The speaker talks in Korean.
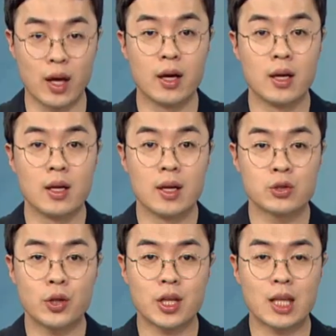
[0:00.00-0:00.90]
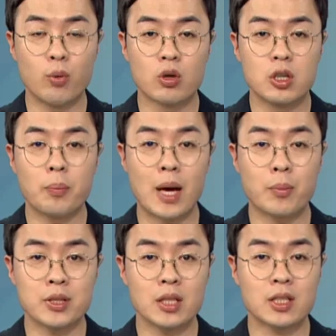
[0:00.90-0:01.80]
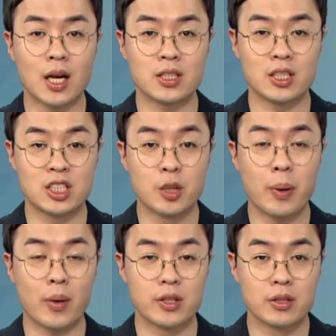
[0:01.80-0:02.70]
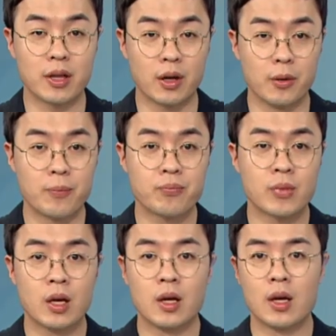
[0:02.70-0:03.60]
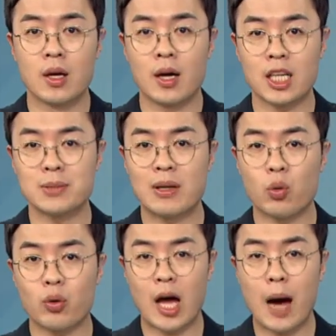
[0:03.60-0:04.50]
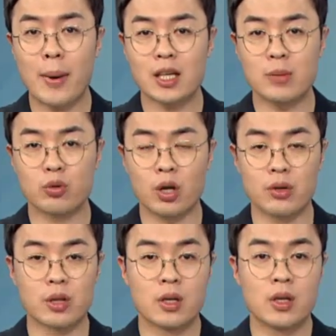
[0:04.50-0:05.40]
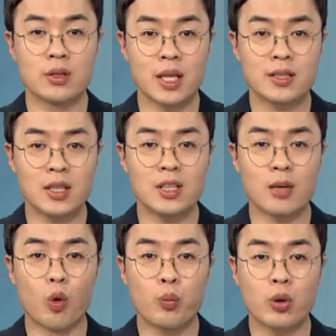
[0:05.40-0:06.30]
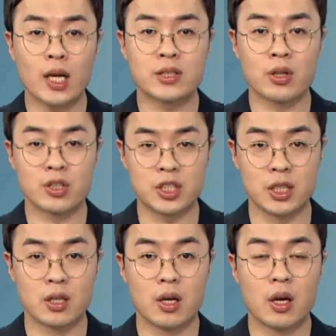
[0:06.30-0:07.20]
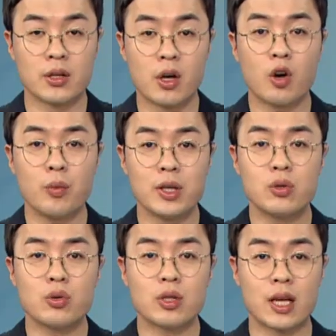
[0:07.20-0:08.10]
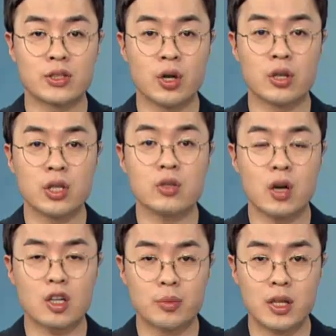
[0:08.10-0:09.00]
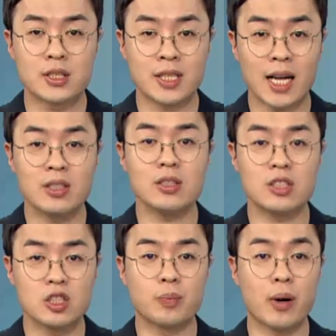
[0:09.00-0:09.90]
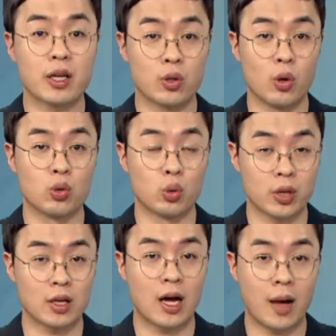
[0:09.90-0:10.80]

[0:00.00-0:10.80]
때 최대 기본급 100%까지 지급해 왔는데요. 하지만 하반기부턴 생산량 목표 달성 시 영업이익률을 따져 성과급을 차등 지급하기로 노사가